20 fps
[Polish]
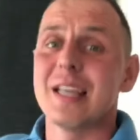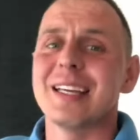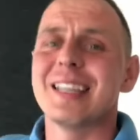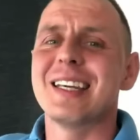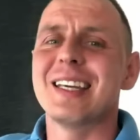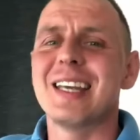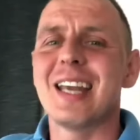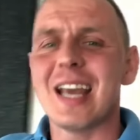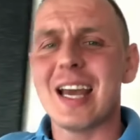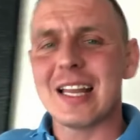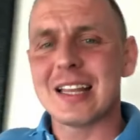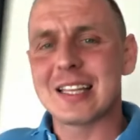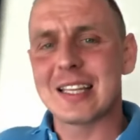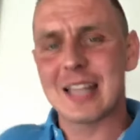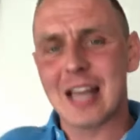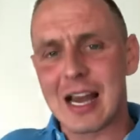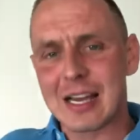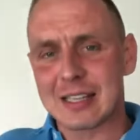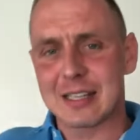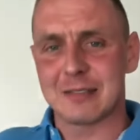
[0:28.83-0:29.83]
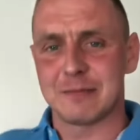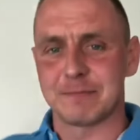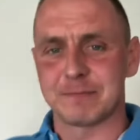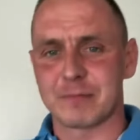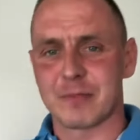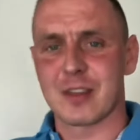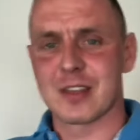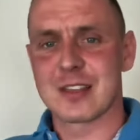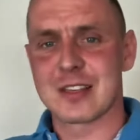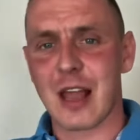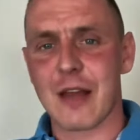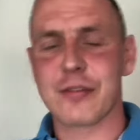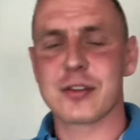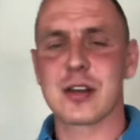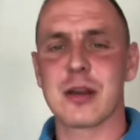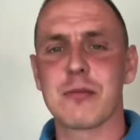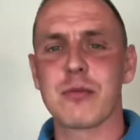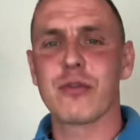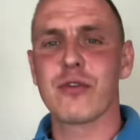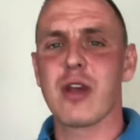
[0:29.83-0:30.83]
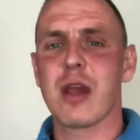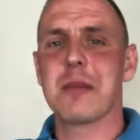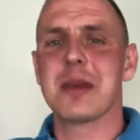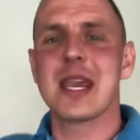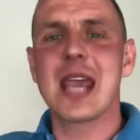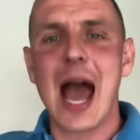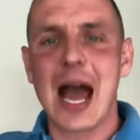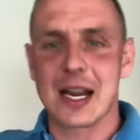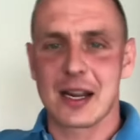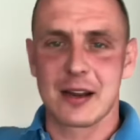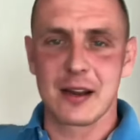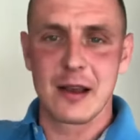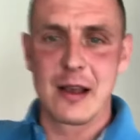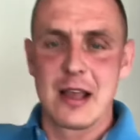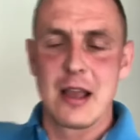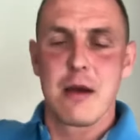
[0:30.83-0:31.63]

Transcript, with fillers: jednak Zawsze mówiłem jak.